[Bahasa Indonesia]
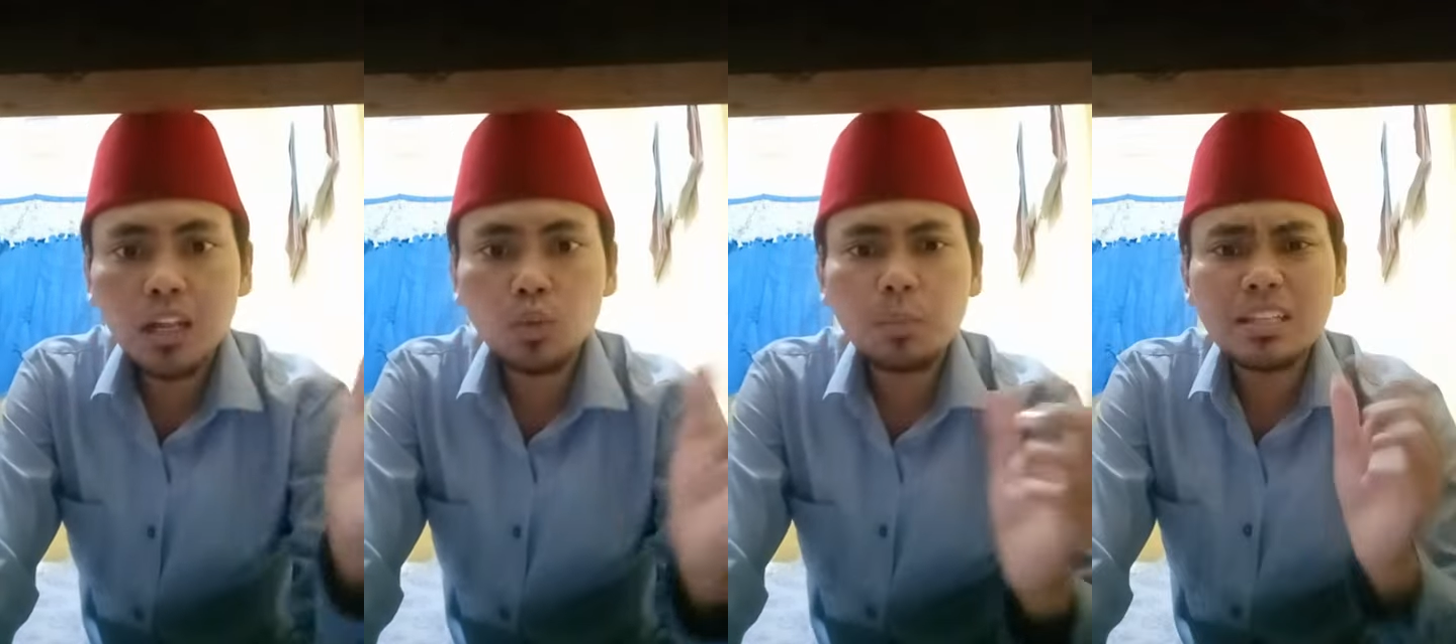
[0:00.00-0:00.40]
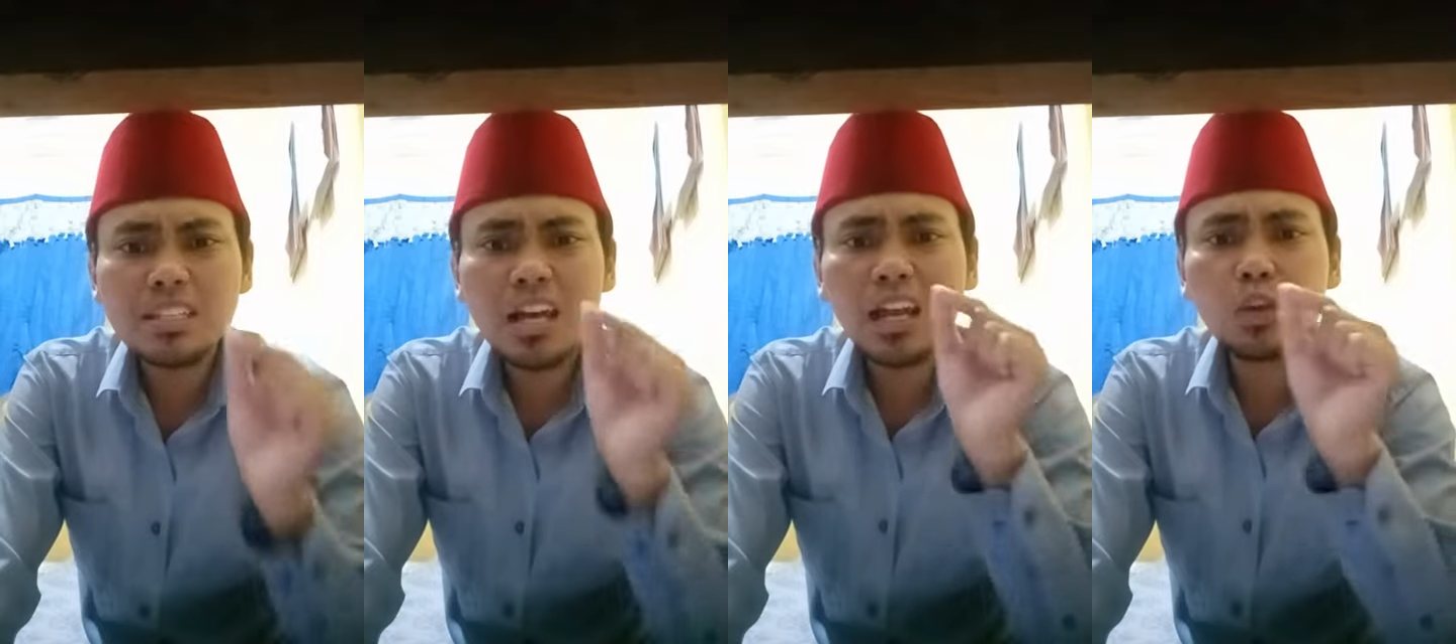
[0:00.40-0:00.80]
itu
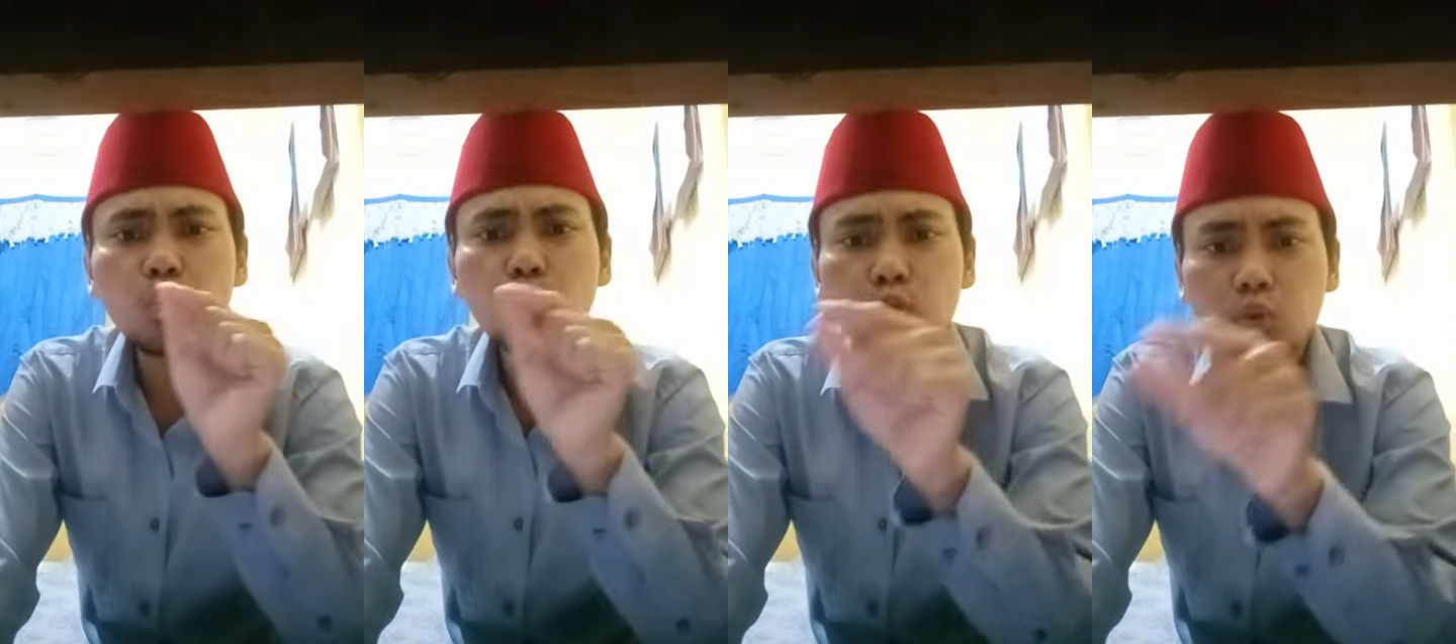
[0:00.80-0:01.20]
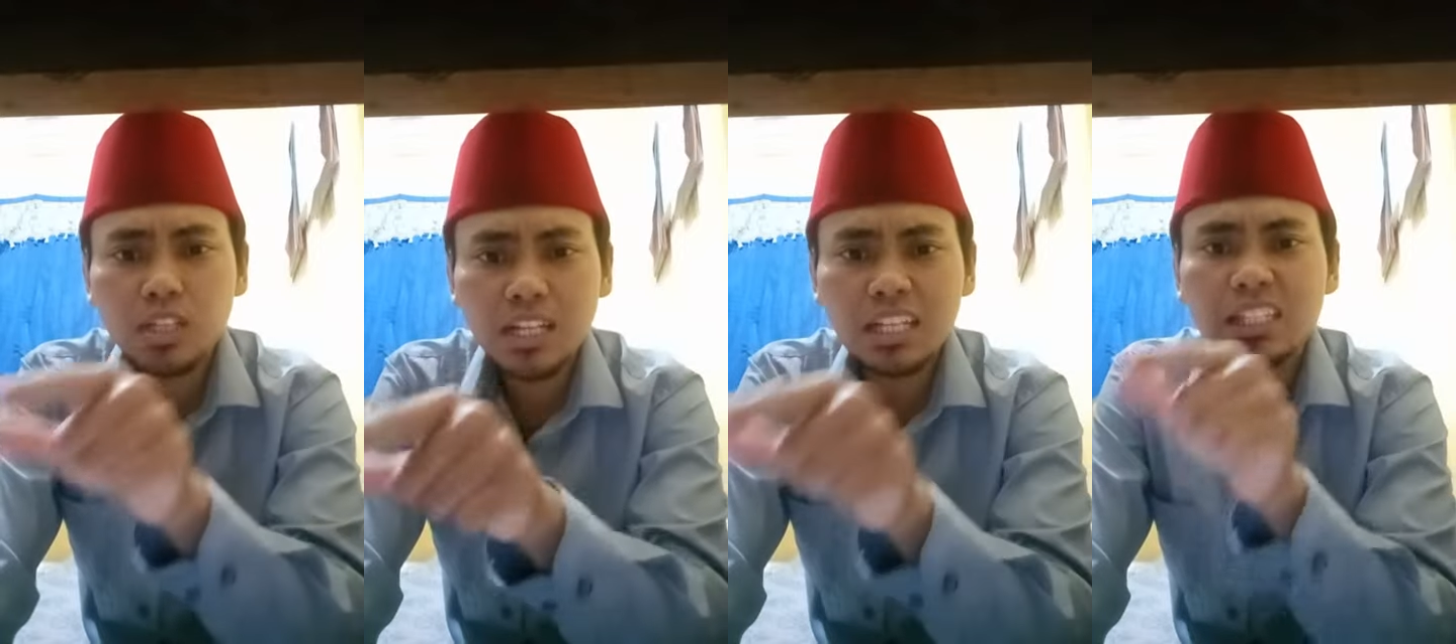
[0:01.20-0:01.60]
pasti akan luluh
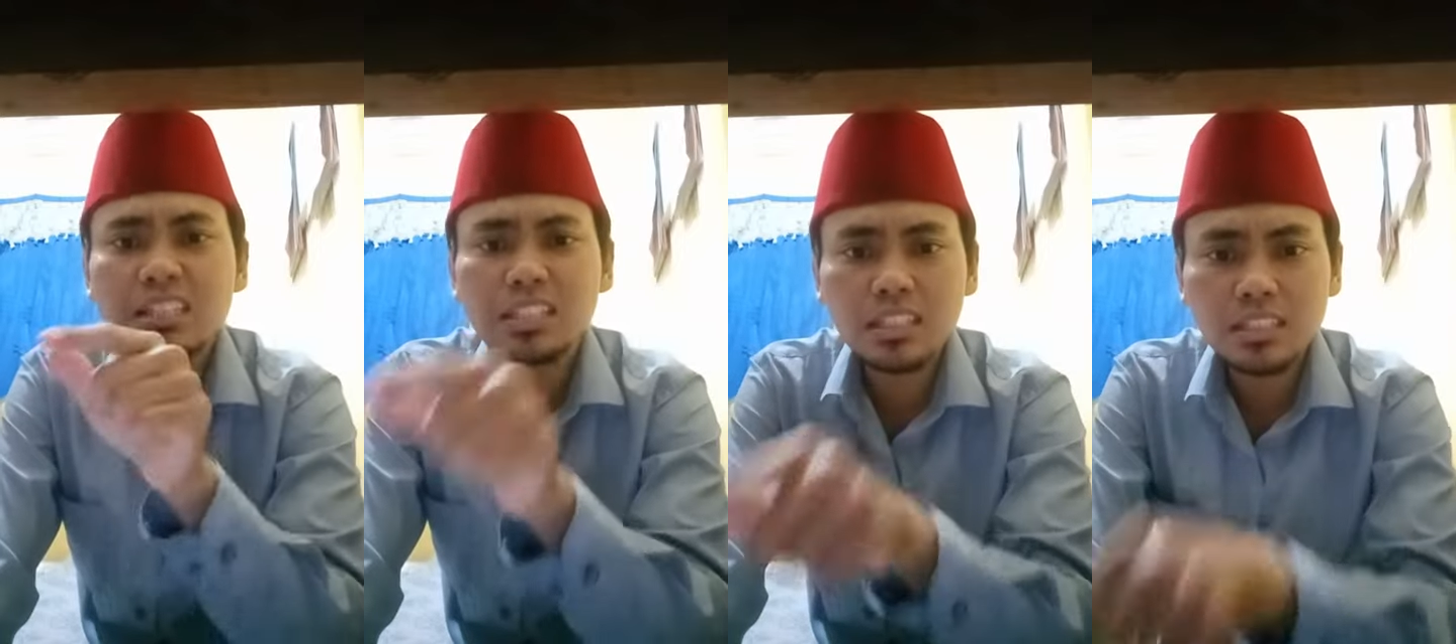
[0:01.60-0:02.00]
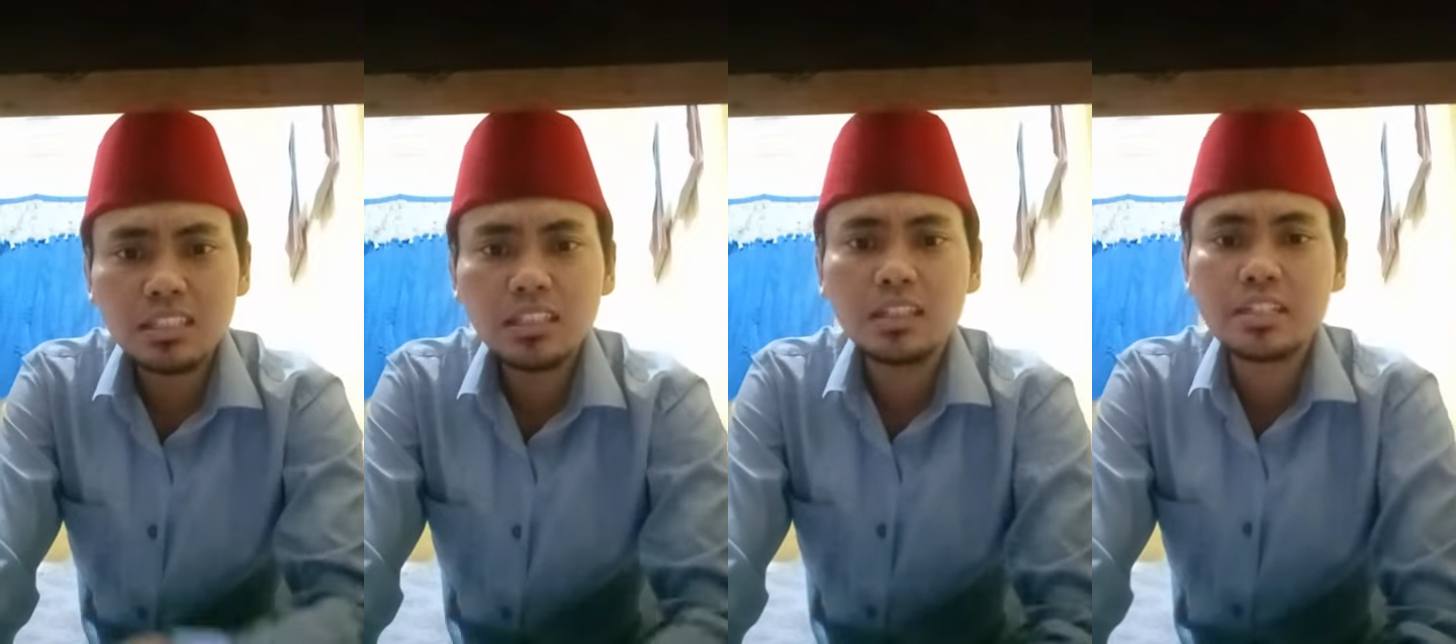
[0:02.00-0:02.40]
dengan
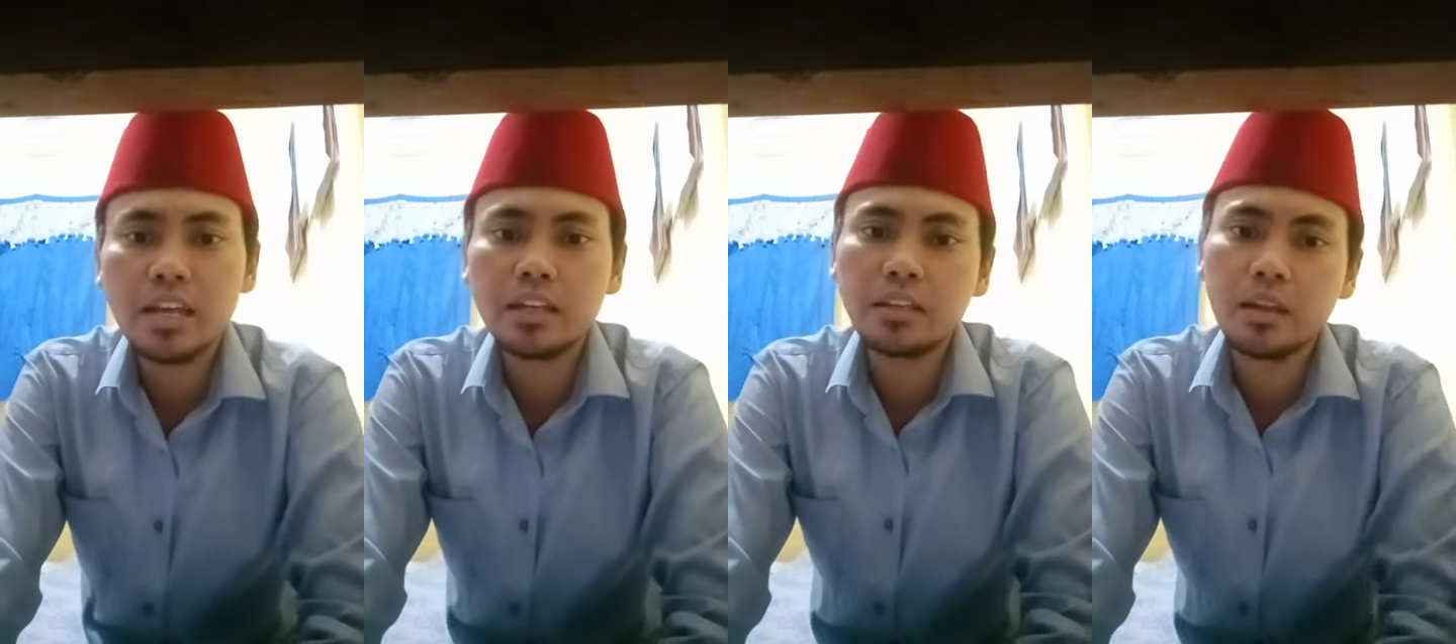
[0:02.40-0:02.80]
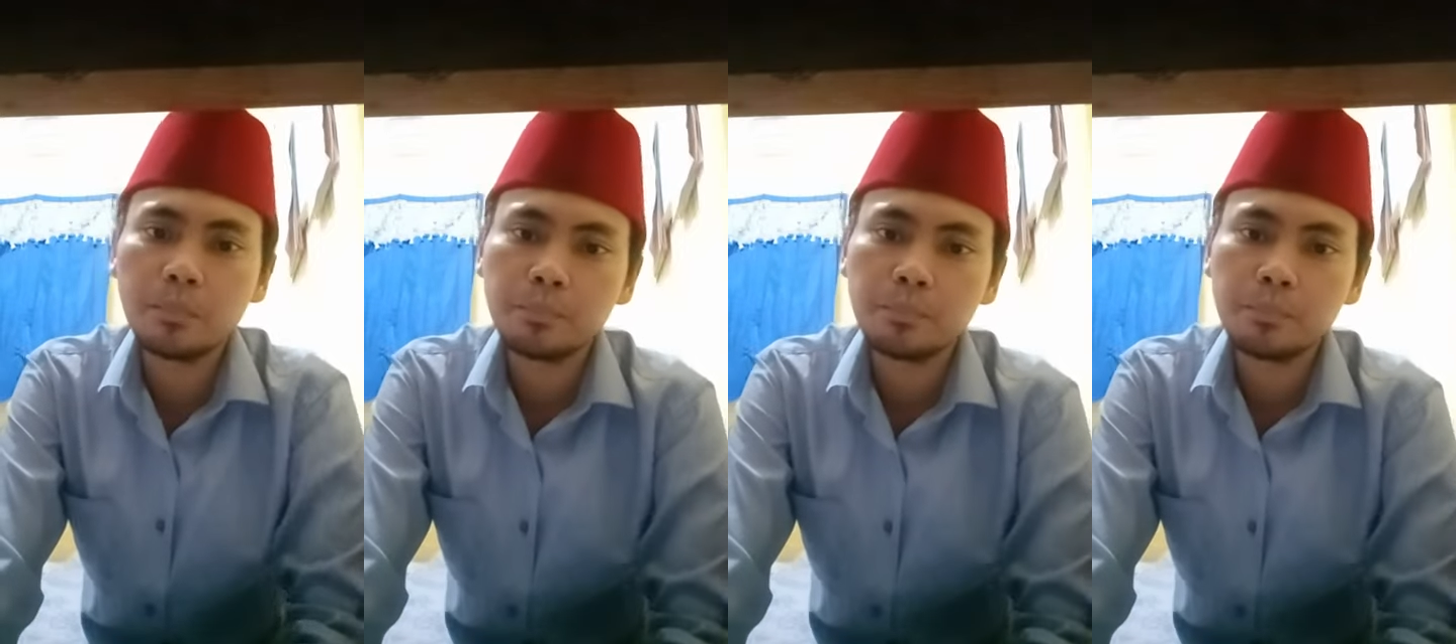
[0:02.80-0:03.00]
isi-isi syairnya.